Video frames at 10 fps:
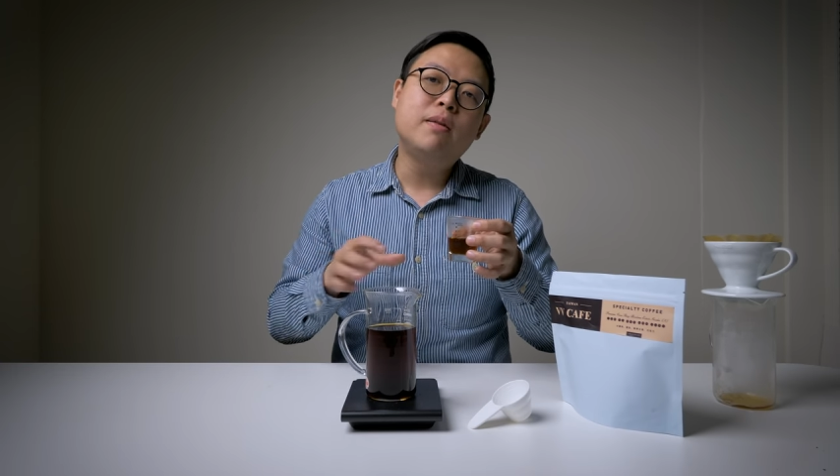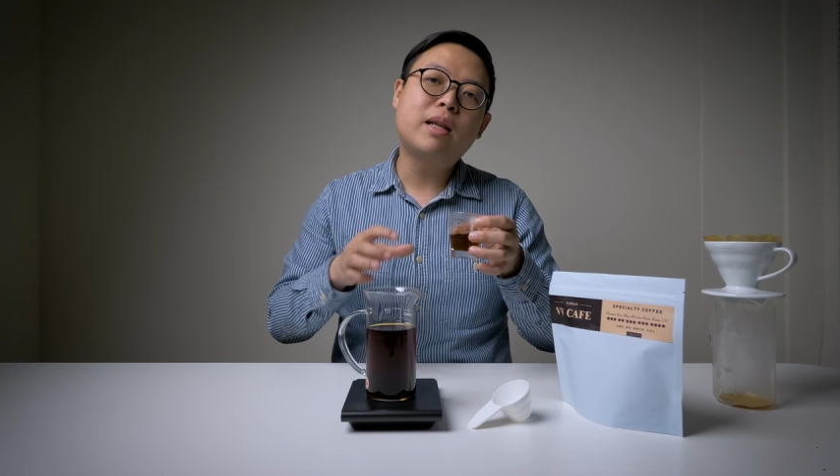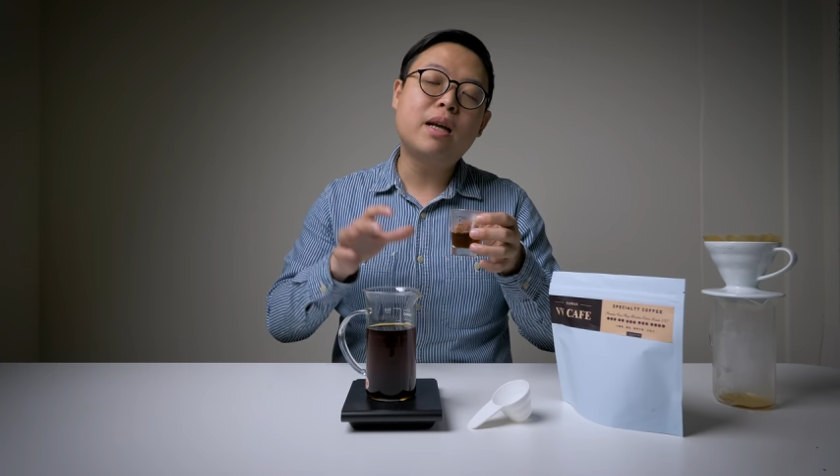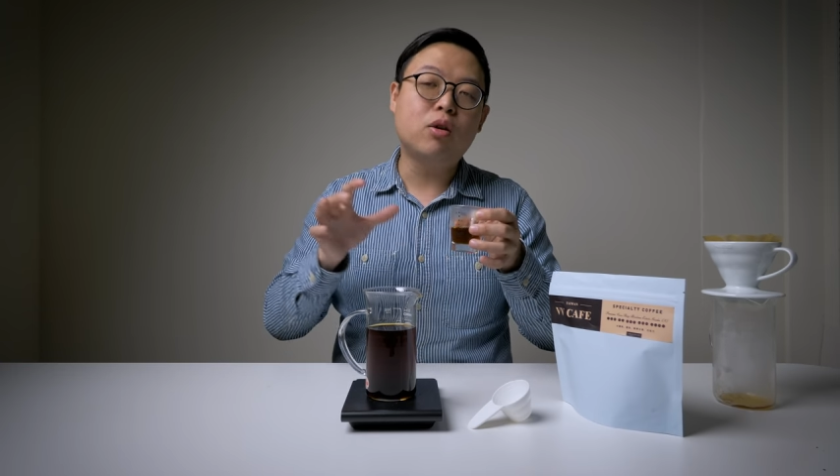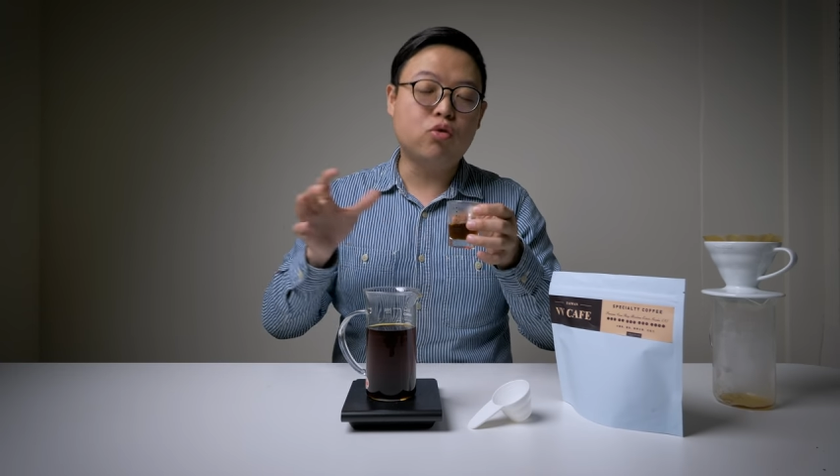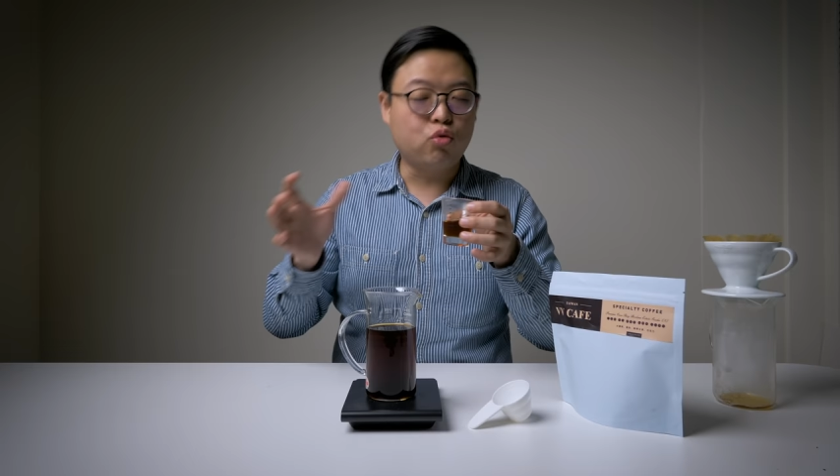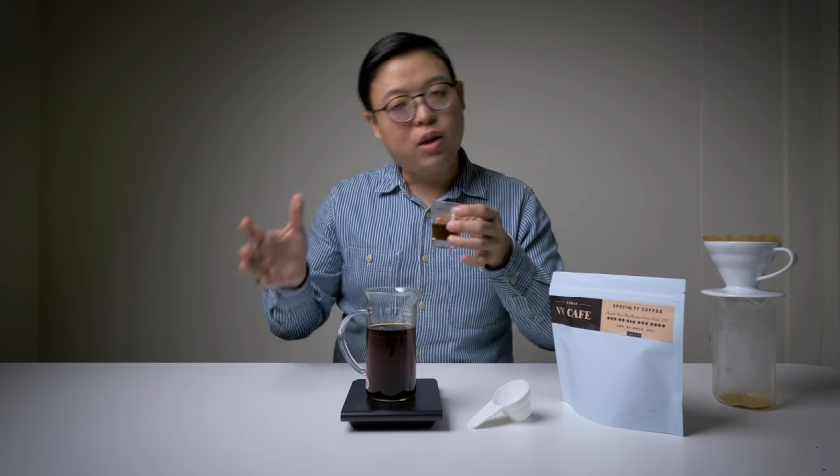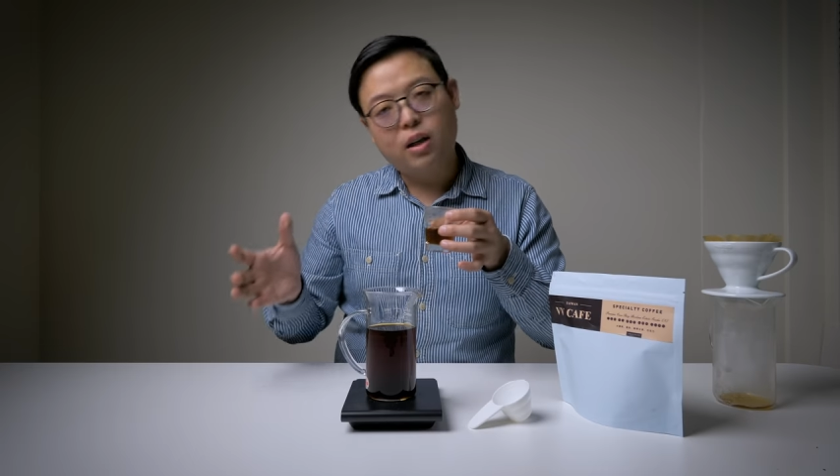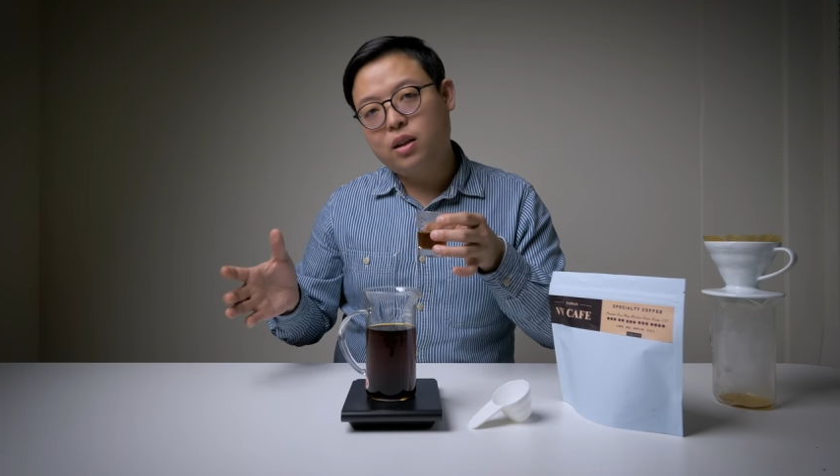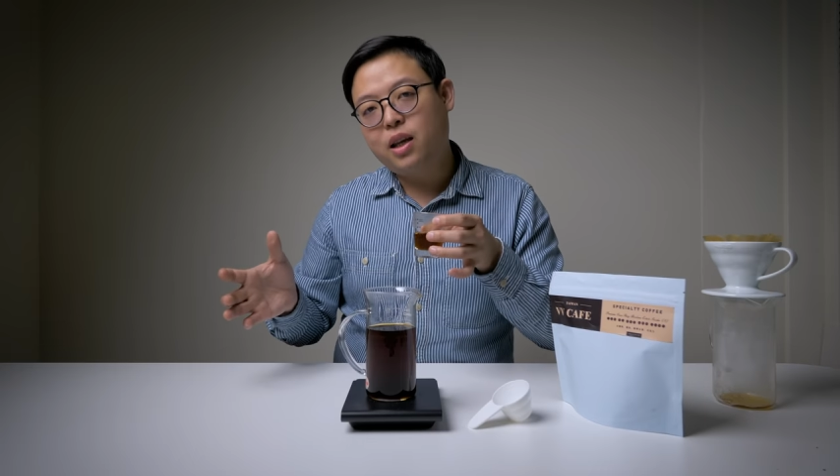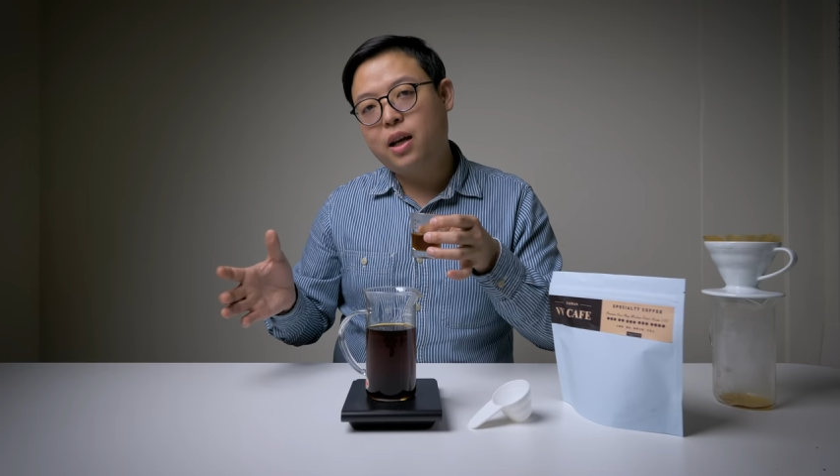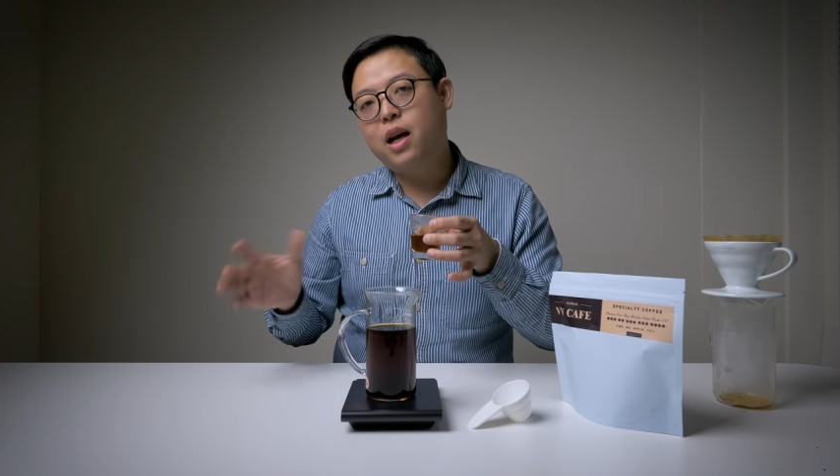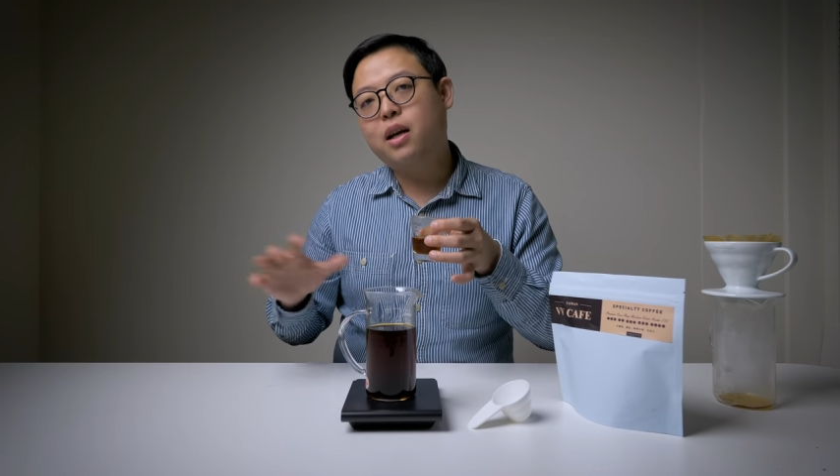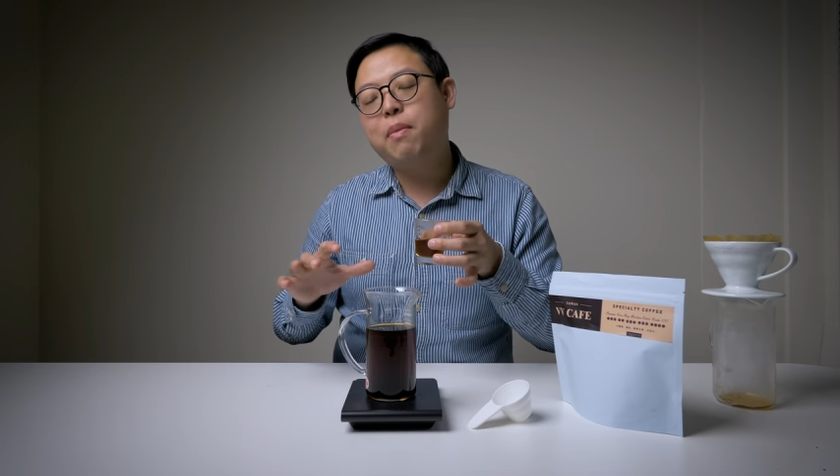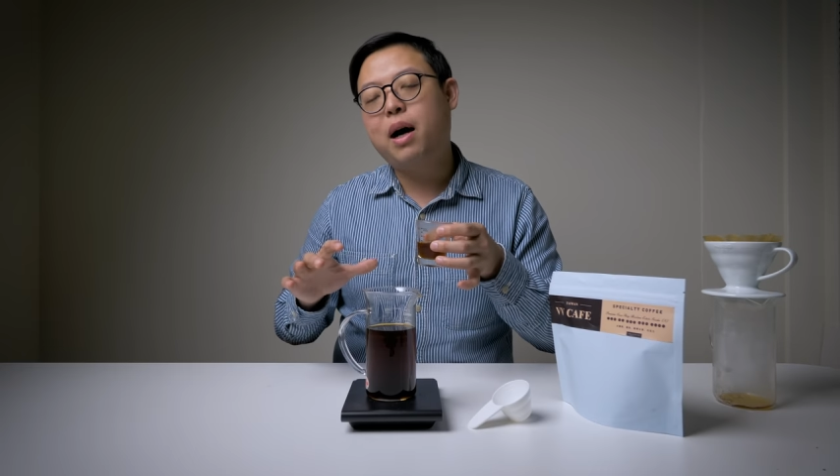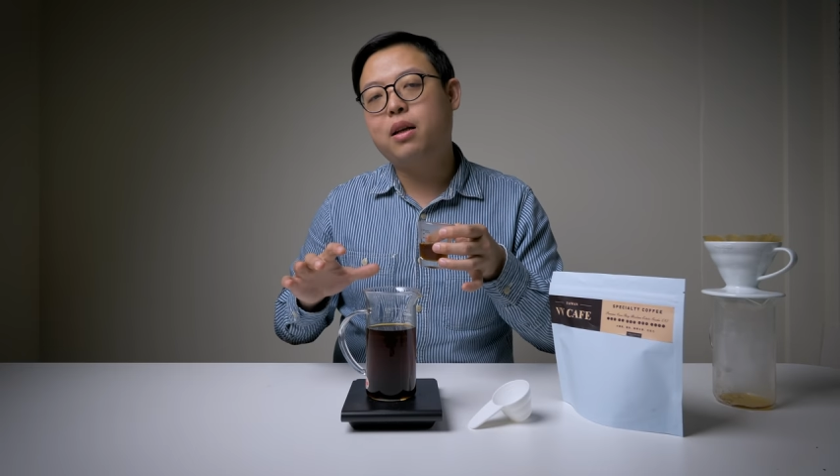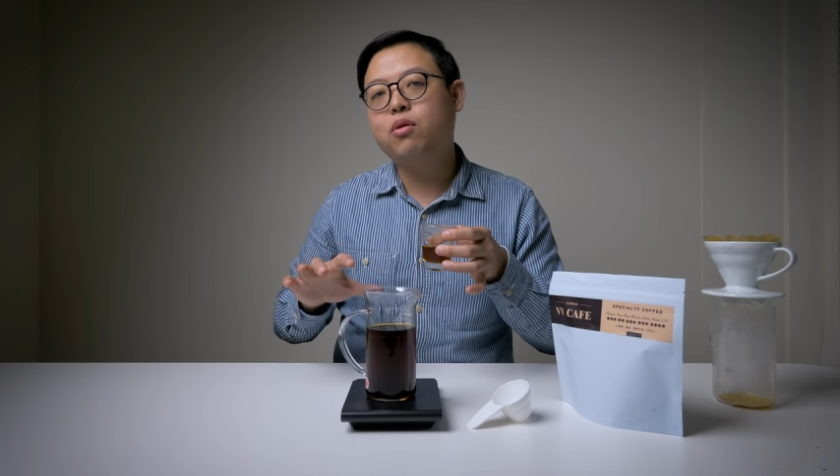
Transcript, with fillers: 它也有足量的甜感跟巴黎，